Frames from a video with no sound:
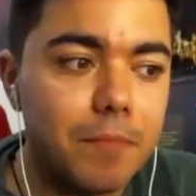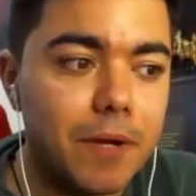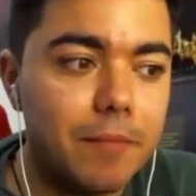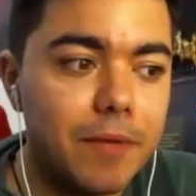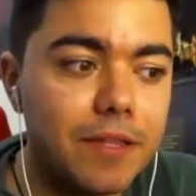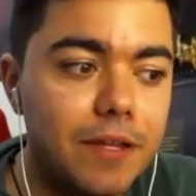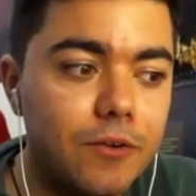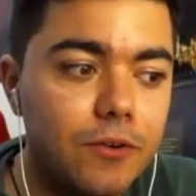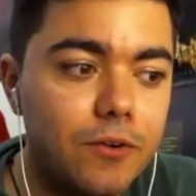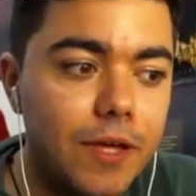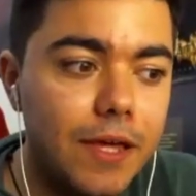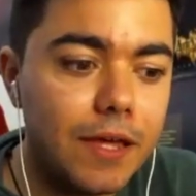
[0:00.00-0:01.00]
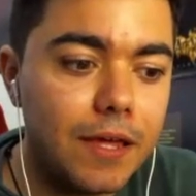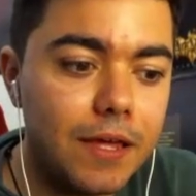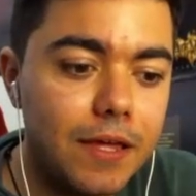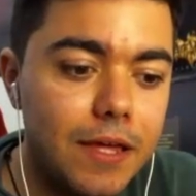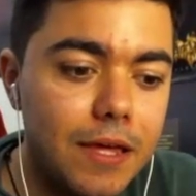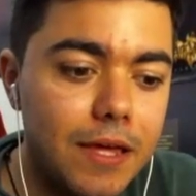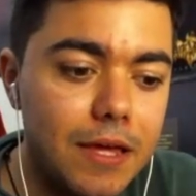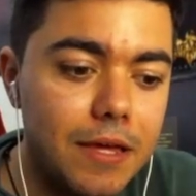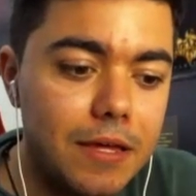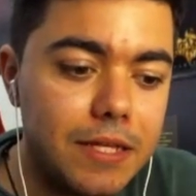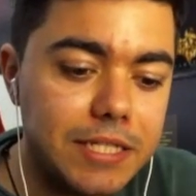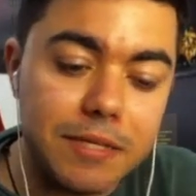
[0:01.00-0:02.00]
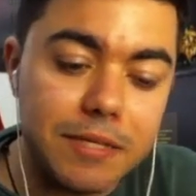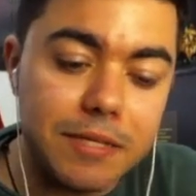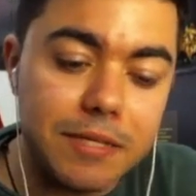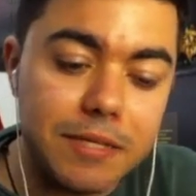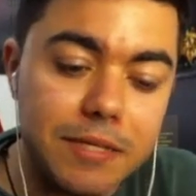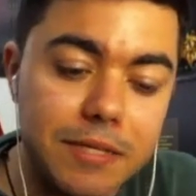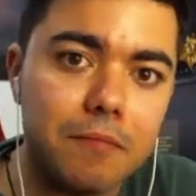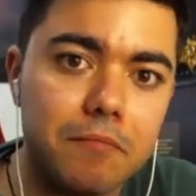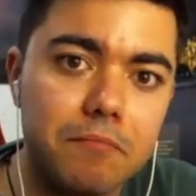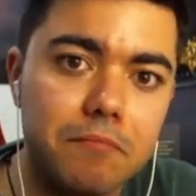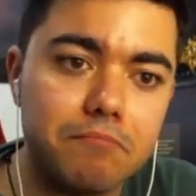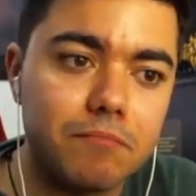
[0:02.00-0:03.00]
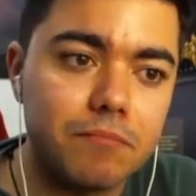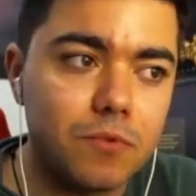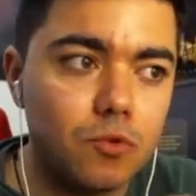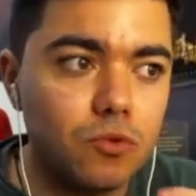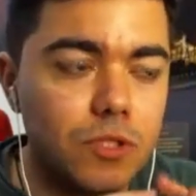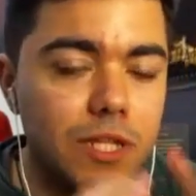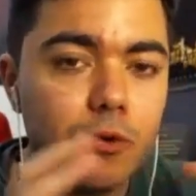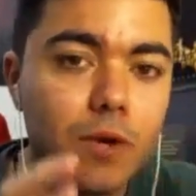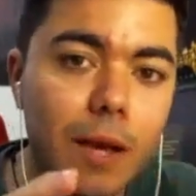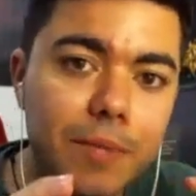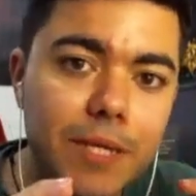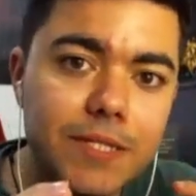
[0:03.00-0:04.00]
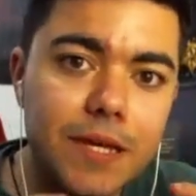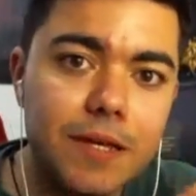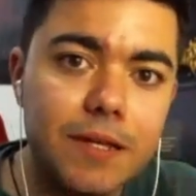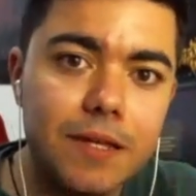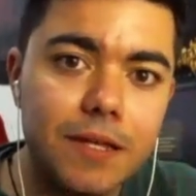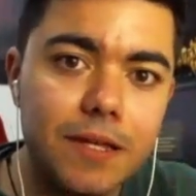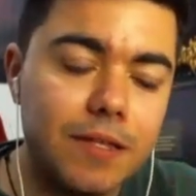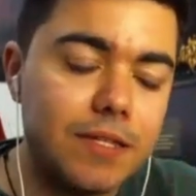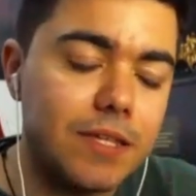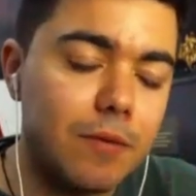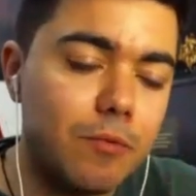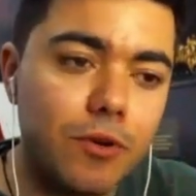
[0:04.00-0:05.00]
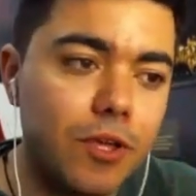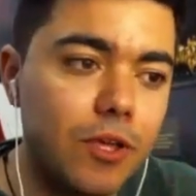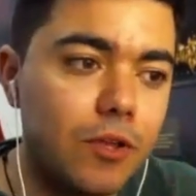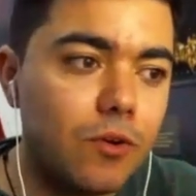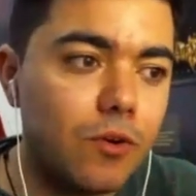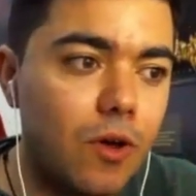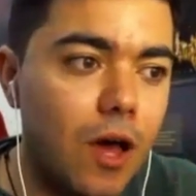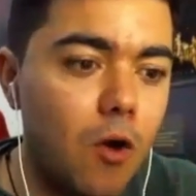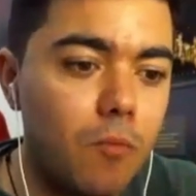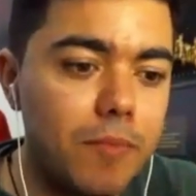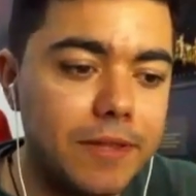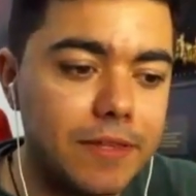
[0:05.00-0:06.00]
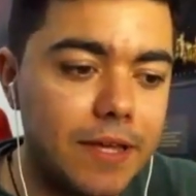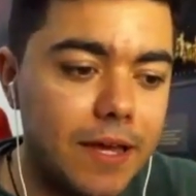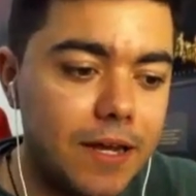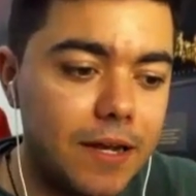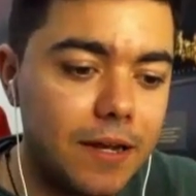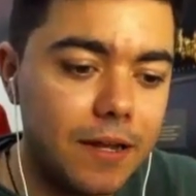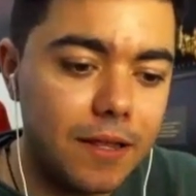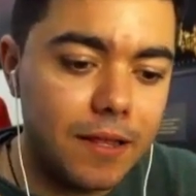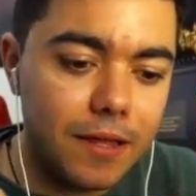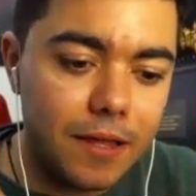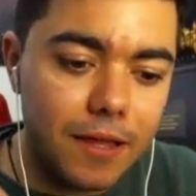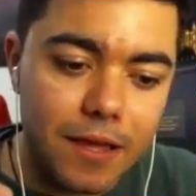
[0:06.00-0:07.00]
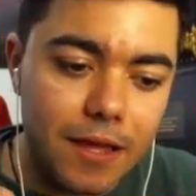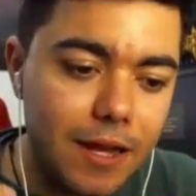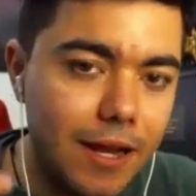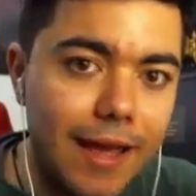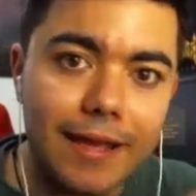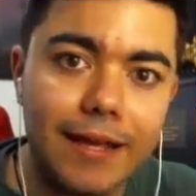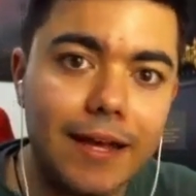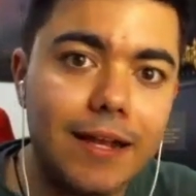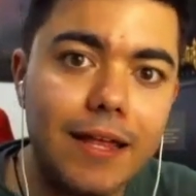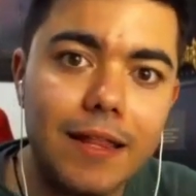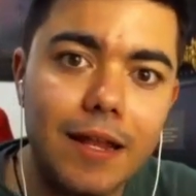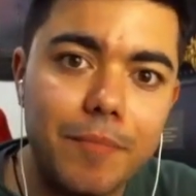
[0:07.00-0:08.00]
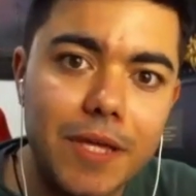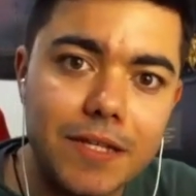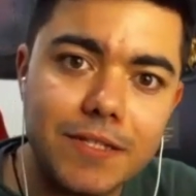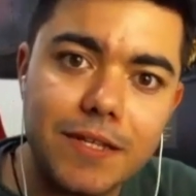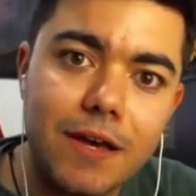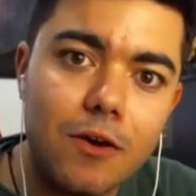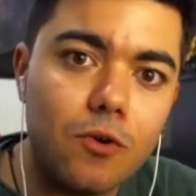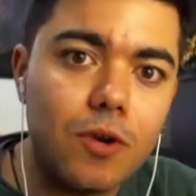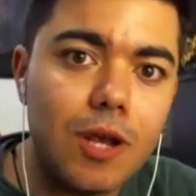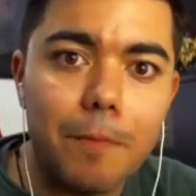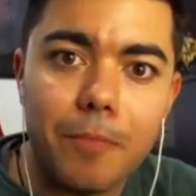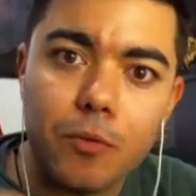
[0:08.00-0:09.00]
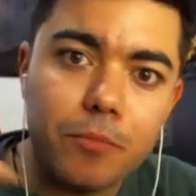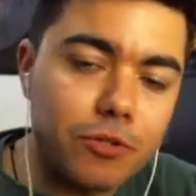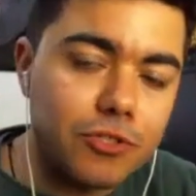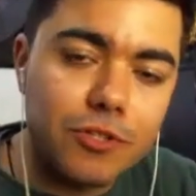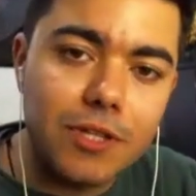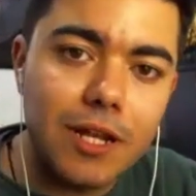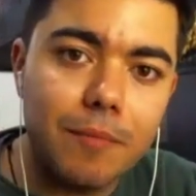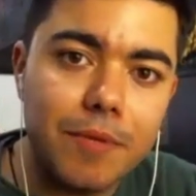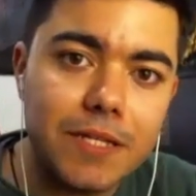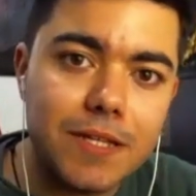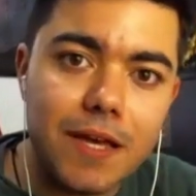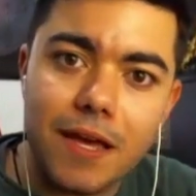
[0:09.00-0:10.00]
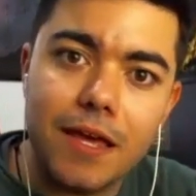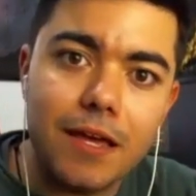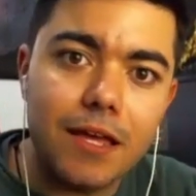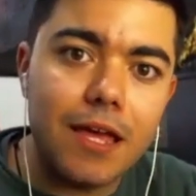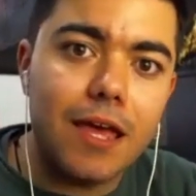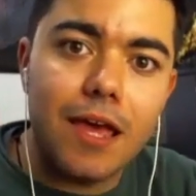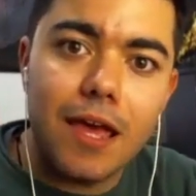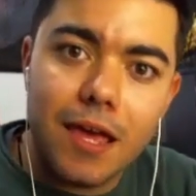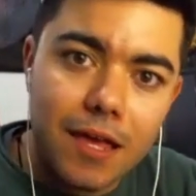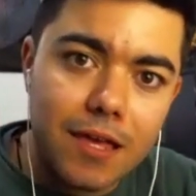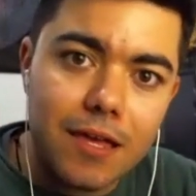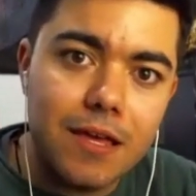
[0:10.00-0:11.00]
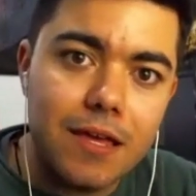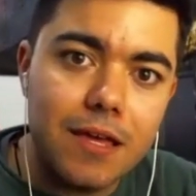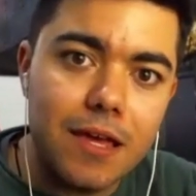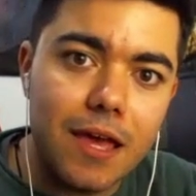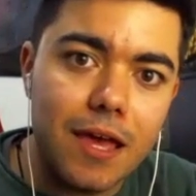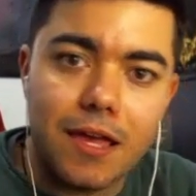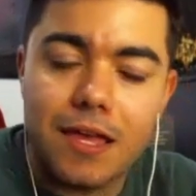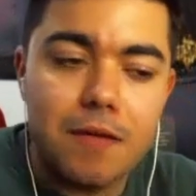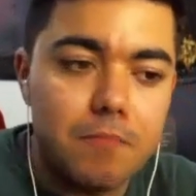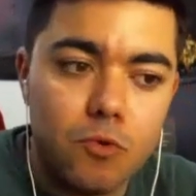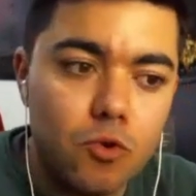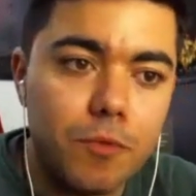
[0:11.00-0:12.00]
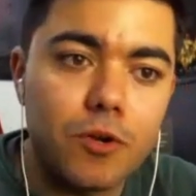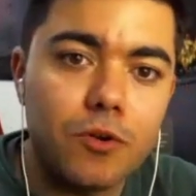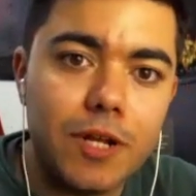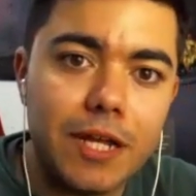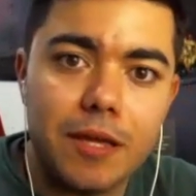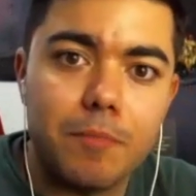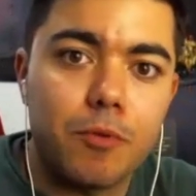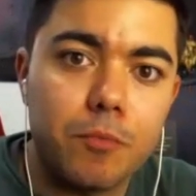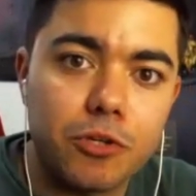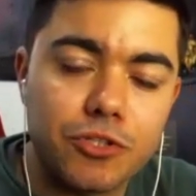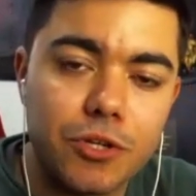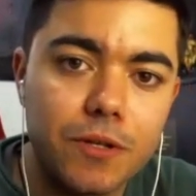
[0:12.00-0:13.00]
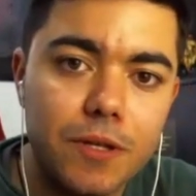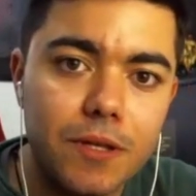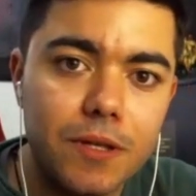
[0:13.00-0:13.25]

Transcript: eh, paramétrico es eh, simplemente mm, tú tienes una pieza y dices, bueno, quiero aumentar la escala de la pieza o la proporción de la pieza en X, X número, en X proporción.